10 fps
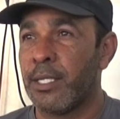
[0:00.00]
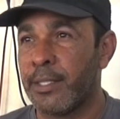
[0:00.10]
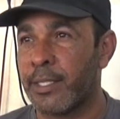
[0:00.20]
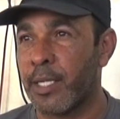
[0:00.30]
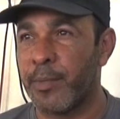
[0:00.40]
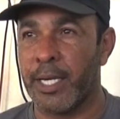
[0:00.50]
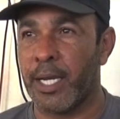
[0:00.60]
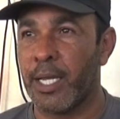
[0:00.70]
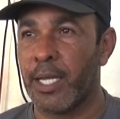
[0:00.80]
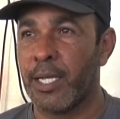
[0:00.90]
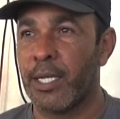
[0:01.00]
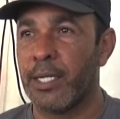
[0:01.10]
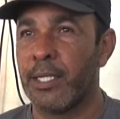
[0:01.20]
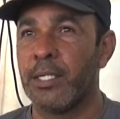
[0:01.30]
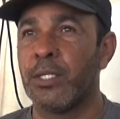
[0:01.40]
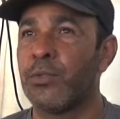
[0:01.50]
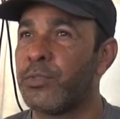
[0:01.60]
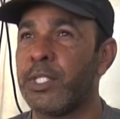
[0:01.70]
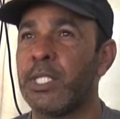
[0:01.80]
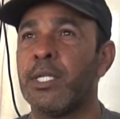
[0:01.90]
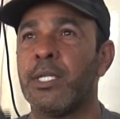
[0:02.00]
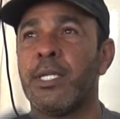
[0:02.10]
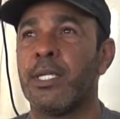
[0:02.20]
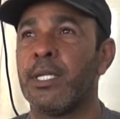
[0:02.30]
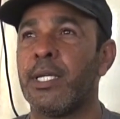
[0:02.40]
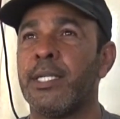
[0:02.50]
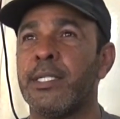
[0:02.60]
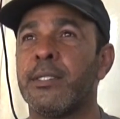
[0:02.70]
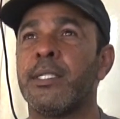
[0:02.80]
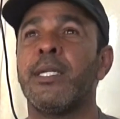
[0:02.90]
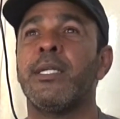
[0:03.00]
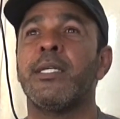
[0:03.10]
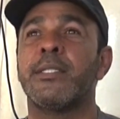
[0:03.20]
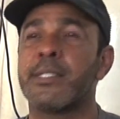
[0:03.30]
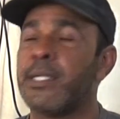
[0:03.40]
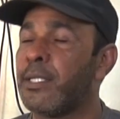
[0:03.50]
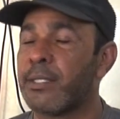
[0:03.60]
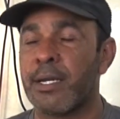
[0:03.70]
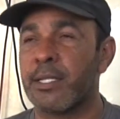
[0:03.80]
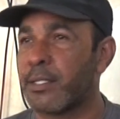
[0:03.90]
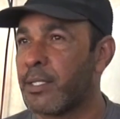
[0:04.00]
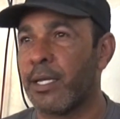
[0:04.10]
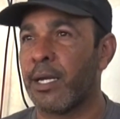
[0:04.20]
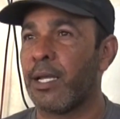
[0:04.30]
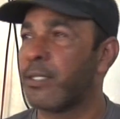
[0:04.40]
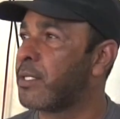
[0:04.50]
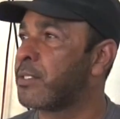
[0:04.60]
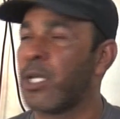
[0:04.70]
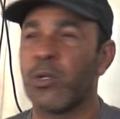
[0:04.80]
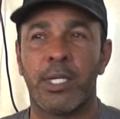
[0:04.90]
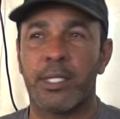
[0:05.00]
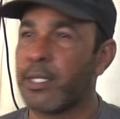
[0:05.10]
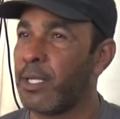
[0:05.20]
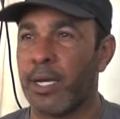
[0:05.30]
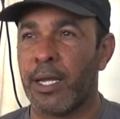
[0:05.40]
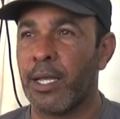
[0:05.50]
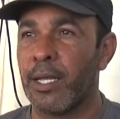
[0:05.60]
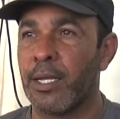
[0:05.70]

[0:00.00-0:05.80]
اعداد كبيره في يعني للتصليح اطارات كثيره صالونات كثيره